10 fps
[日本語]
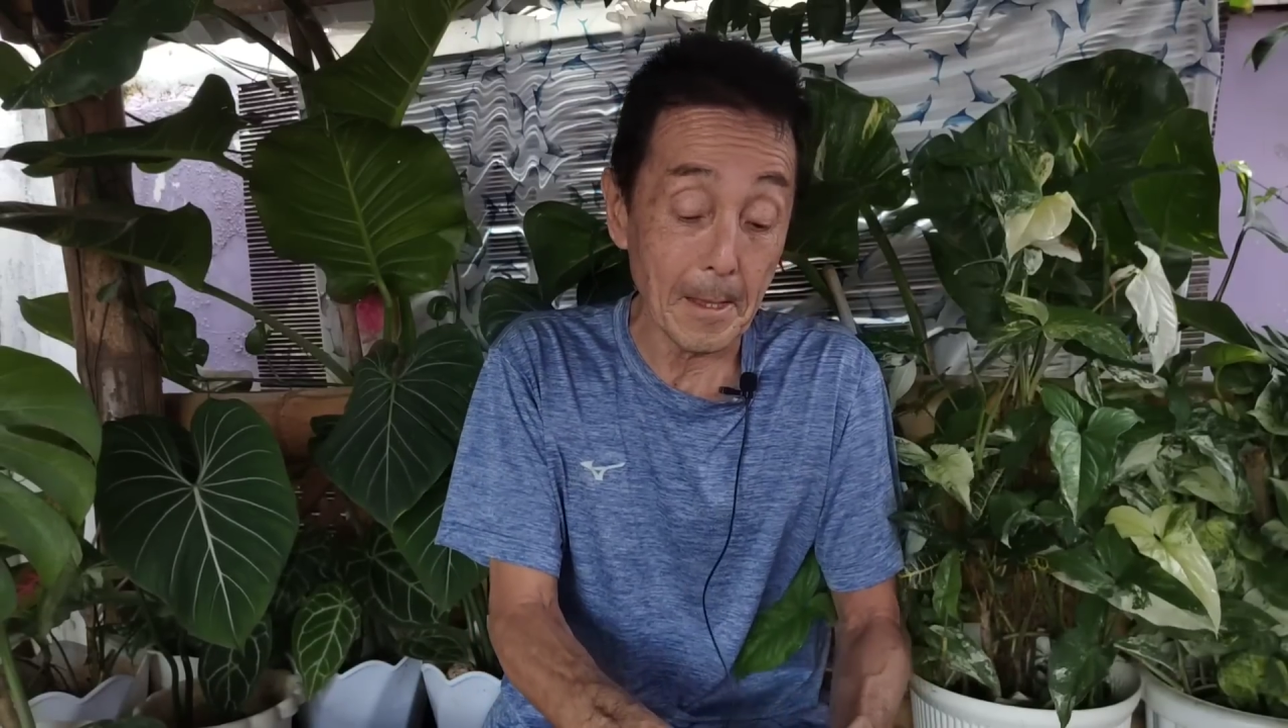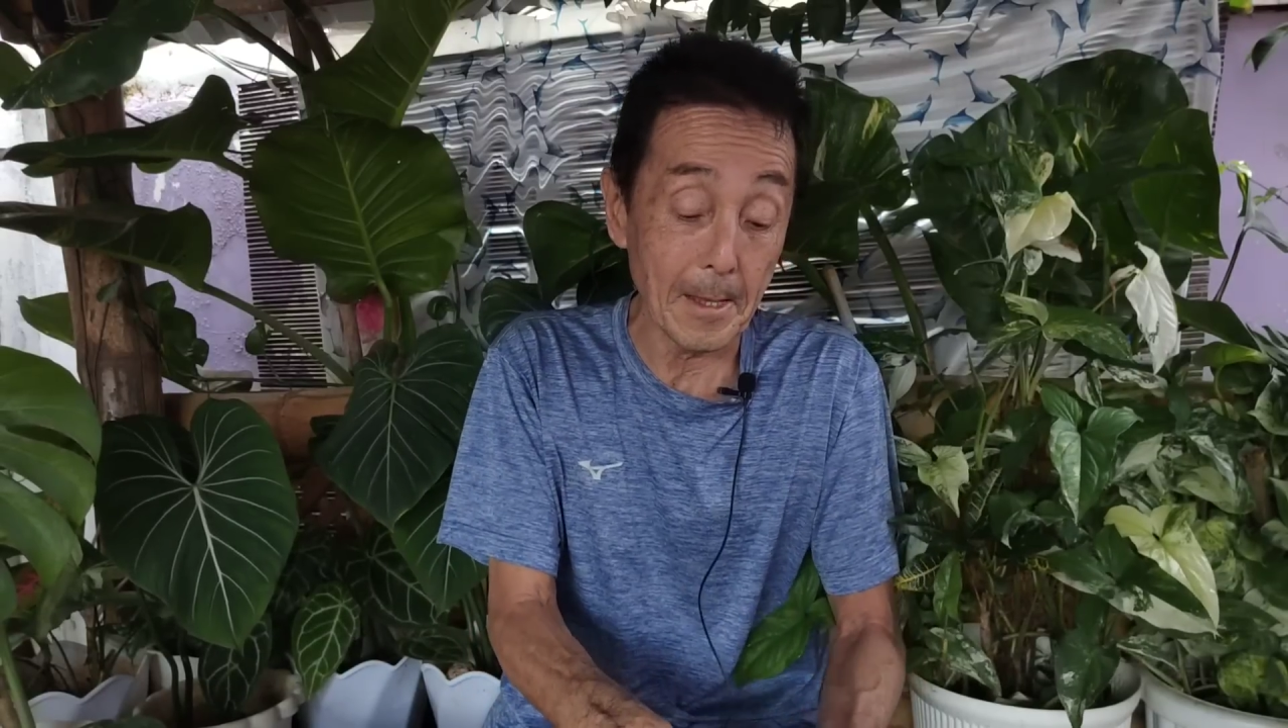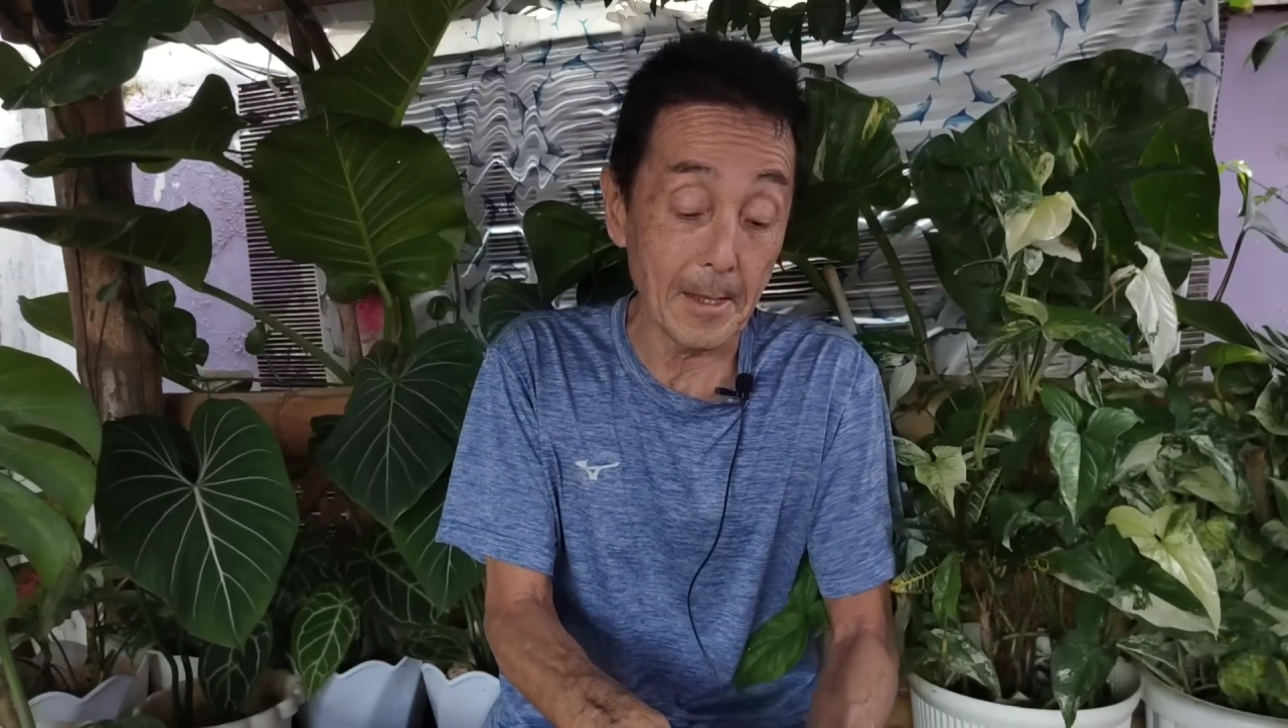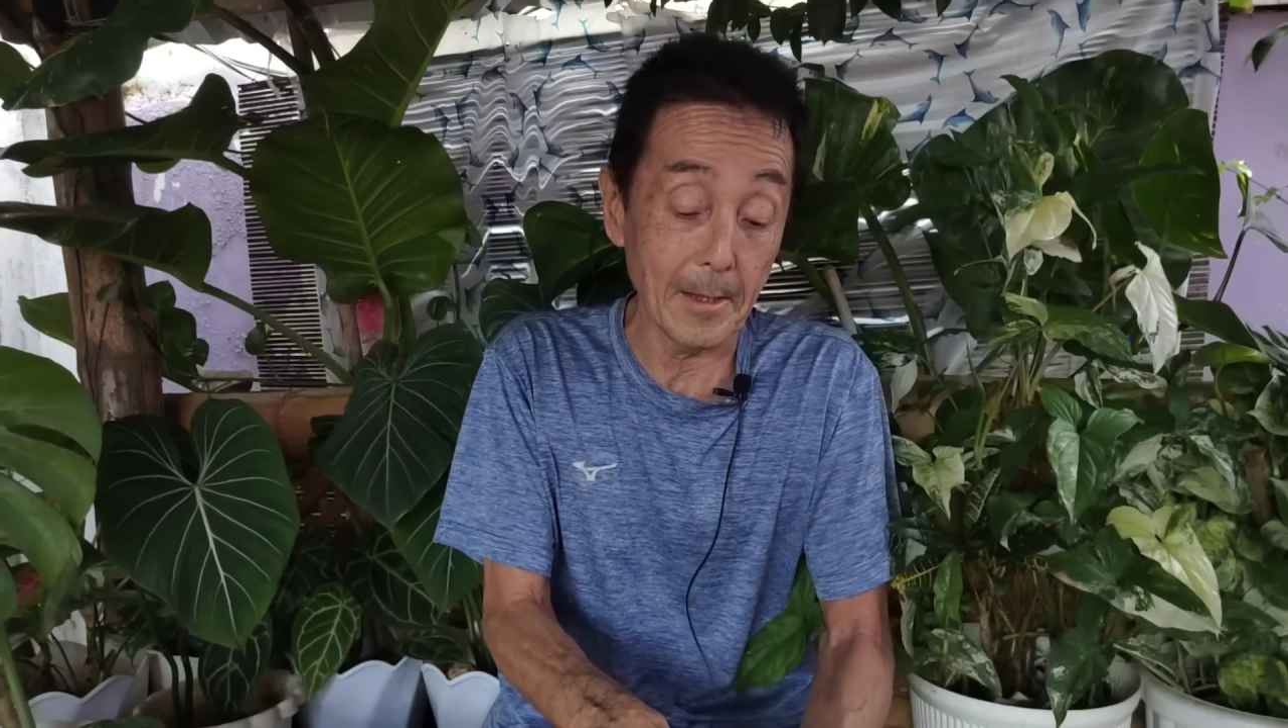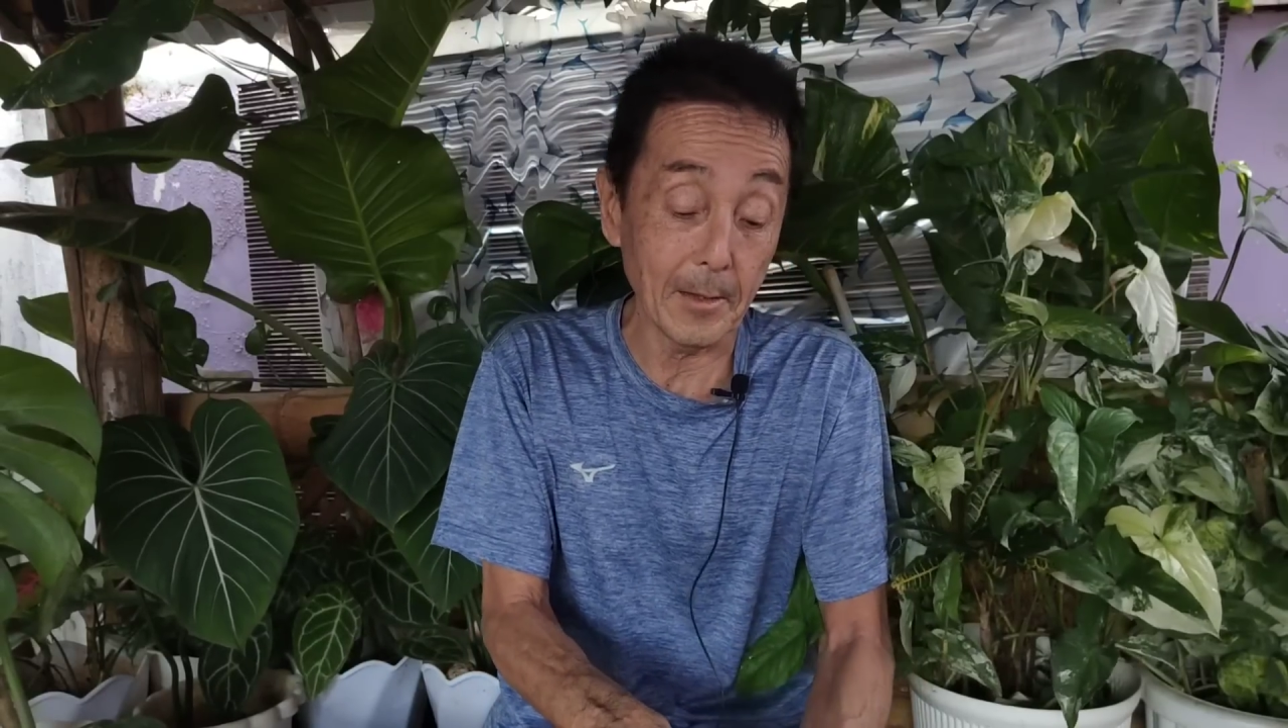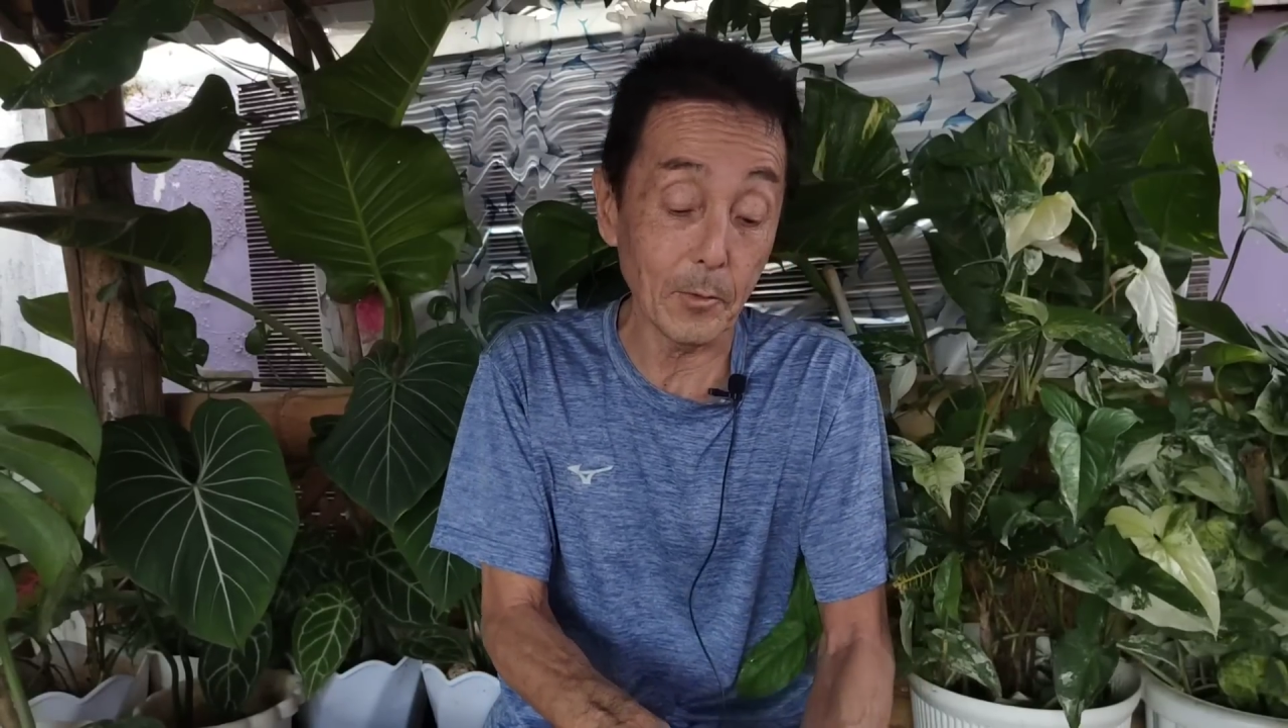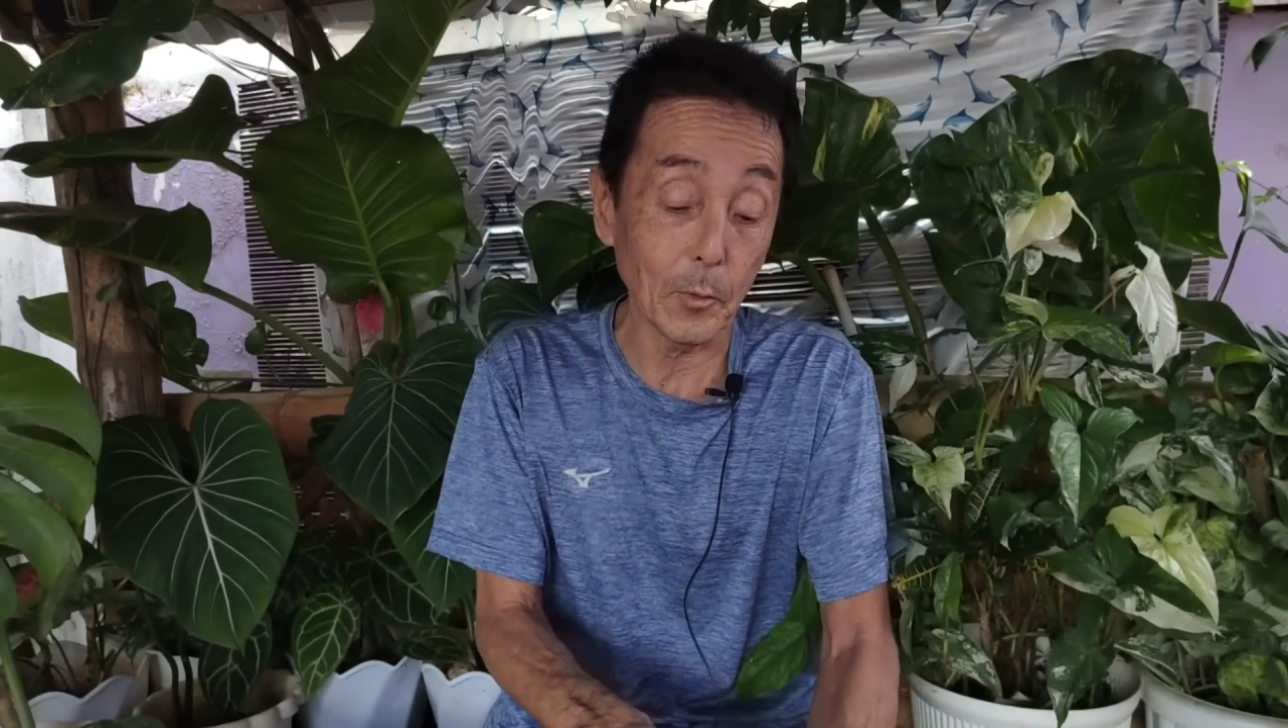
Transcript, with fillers: えー、っ